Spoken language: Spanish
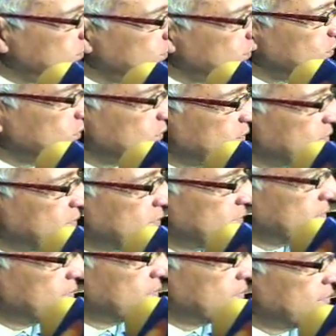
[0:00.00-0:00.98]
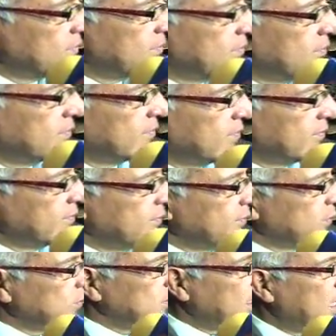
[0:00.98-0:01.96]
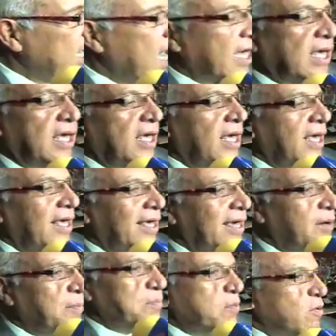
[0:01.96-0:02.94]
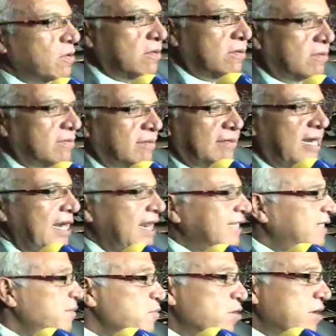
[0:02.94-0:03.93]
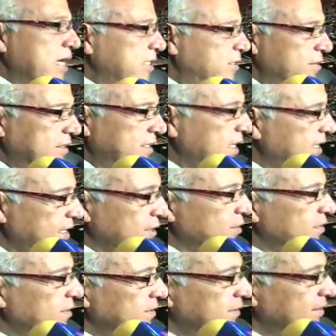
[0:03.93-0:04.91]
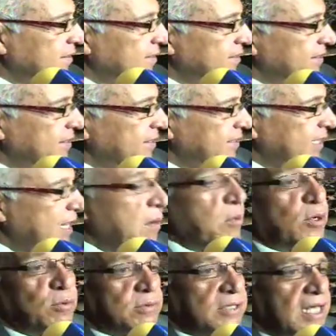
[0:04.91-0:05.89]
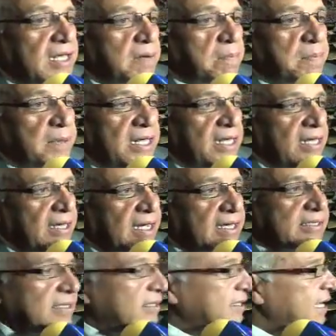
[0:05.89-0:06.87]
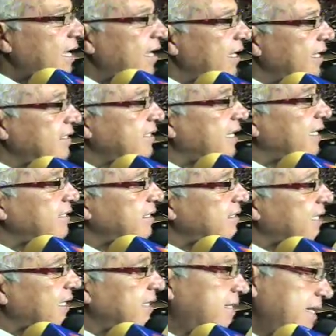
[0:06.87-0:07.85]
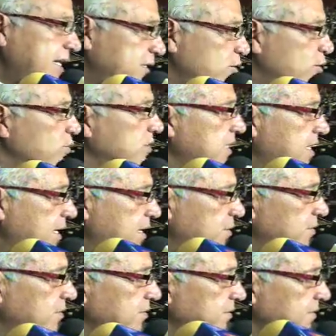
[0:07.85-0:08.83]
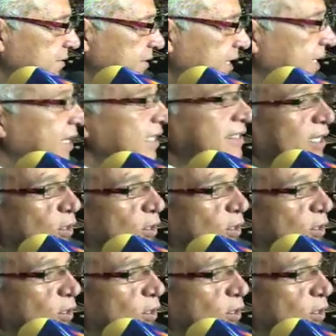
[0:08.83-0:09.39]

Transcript: la terna de consejeros. Aquí por enésima ocasión te digo, la voluntad del PRI exista es que existan tres consejeros y que esté